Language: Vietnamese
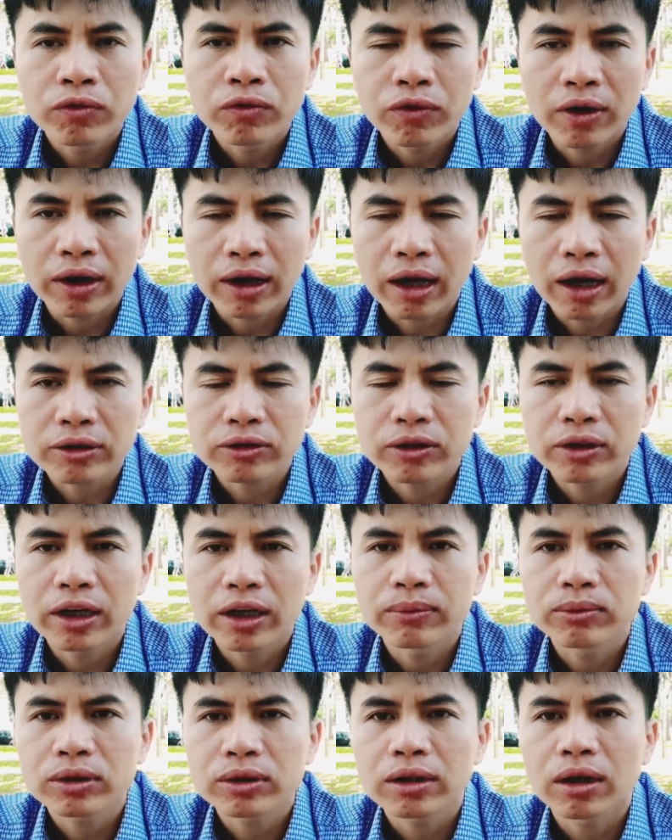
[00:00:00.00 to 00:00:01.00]
và các doanh
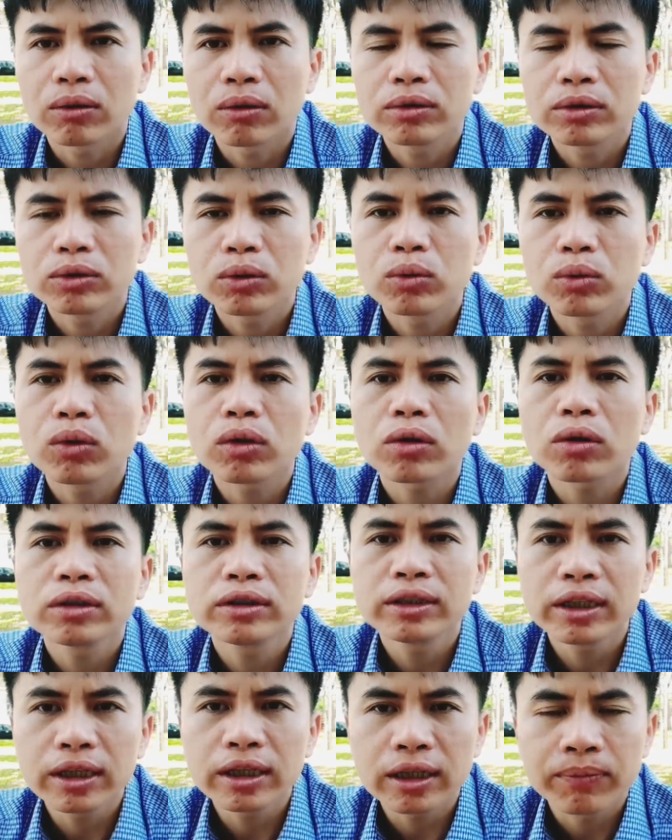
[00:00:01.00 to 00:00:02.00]
nghiệp xuất khẩu Trung Quốc
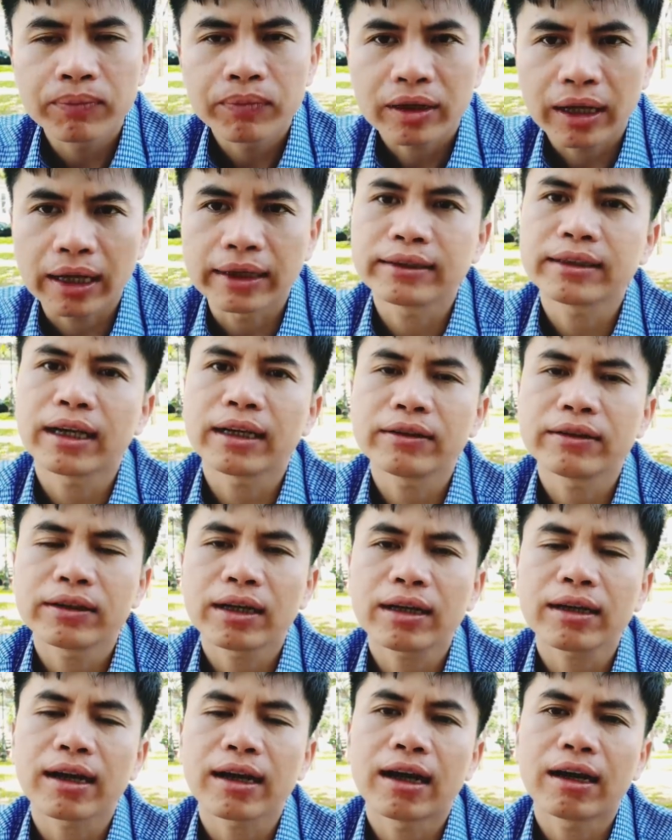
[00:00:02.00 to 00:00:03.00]
riêng cạnh tranh
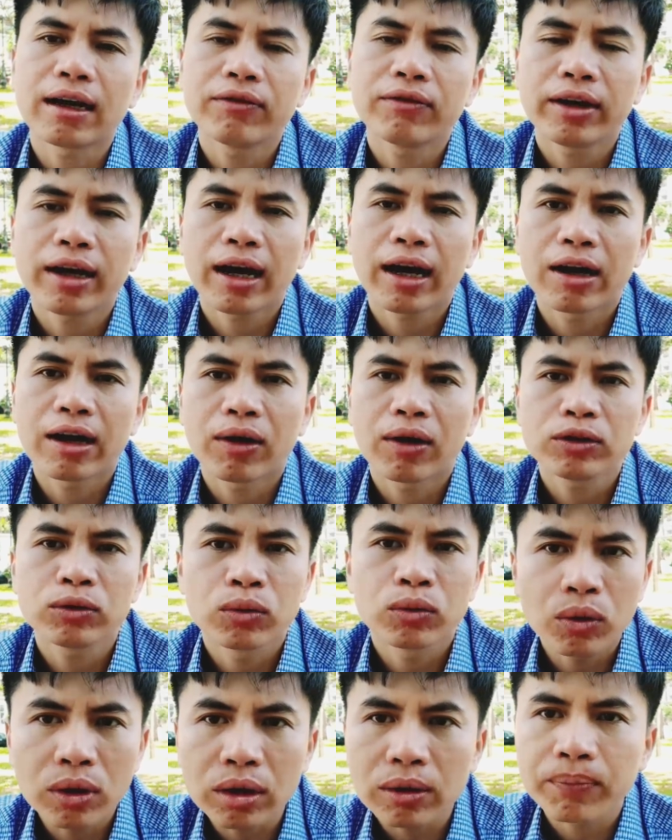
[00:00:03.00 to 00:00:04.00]
giá cả với hàng hóa Trung
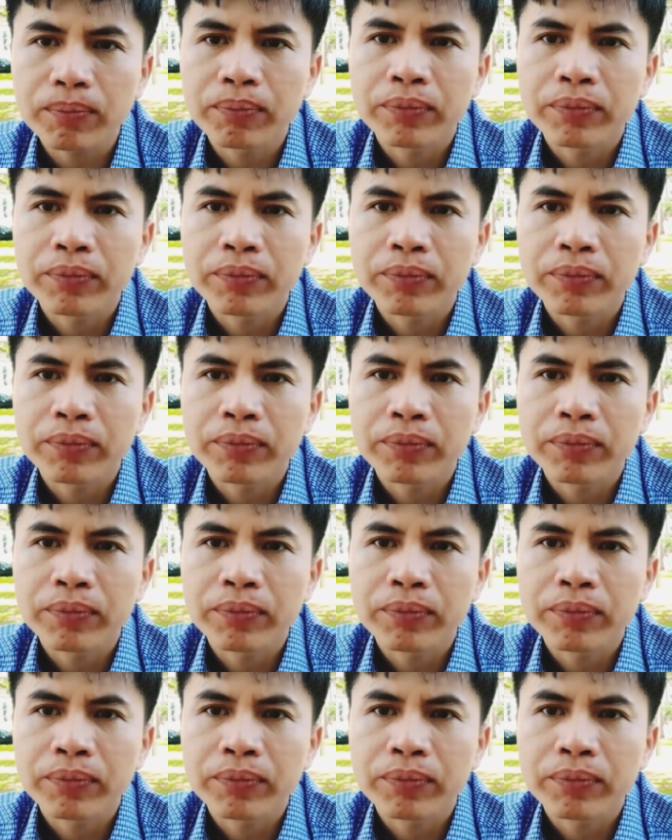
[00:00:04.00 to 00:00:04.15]
Quốc.